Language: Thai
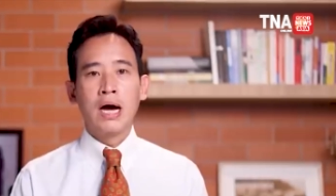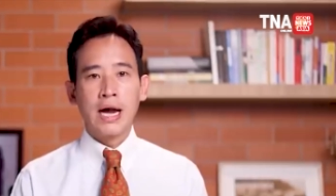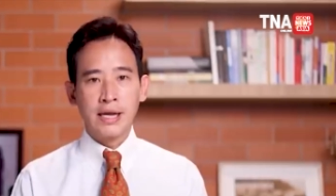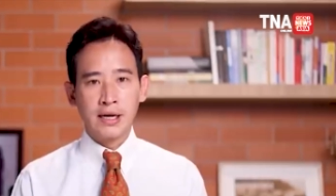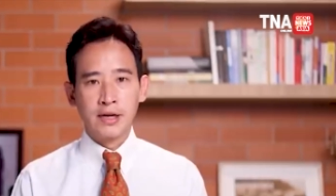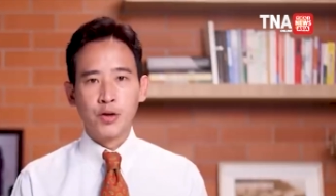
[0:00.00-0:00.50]

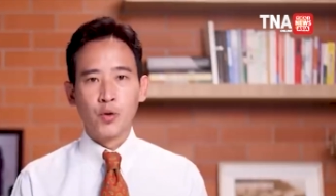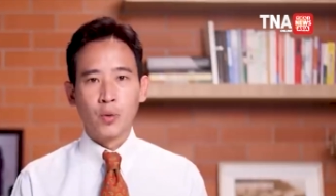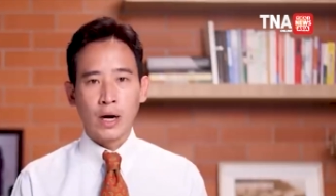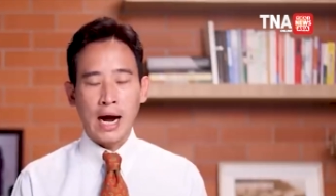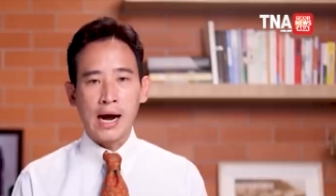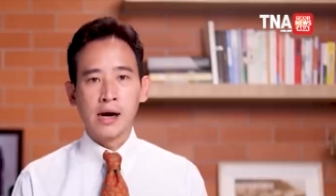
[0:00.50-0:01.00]
ให้ยืนอยู่
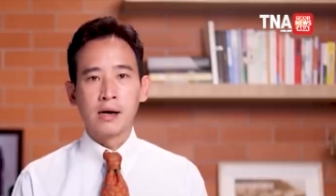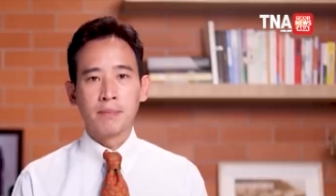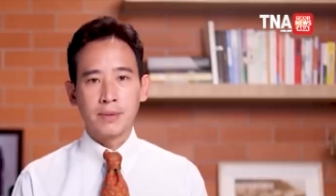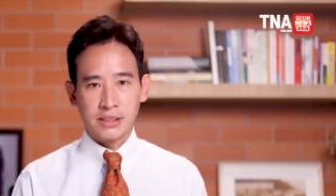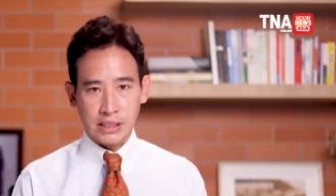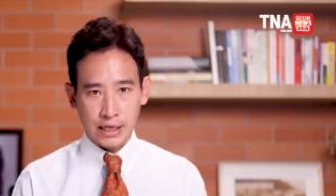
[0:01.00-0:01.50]
ข้าง
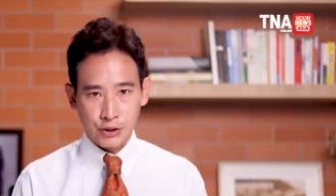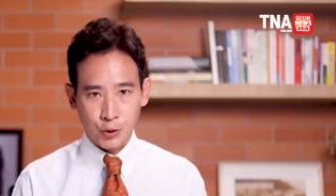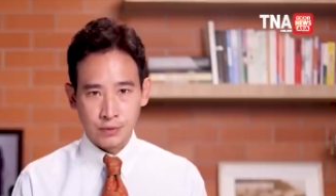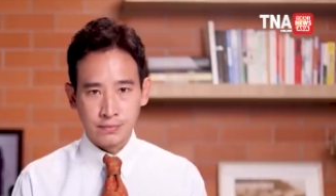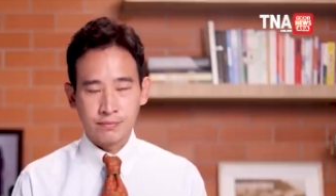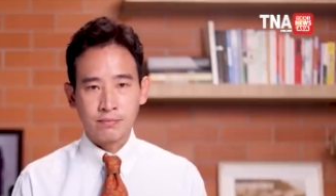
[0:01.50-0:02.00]
ประชาช
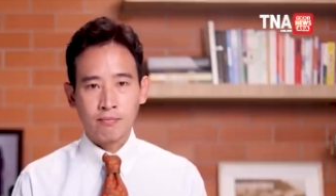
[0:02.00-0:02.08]
น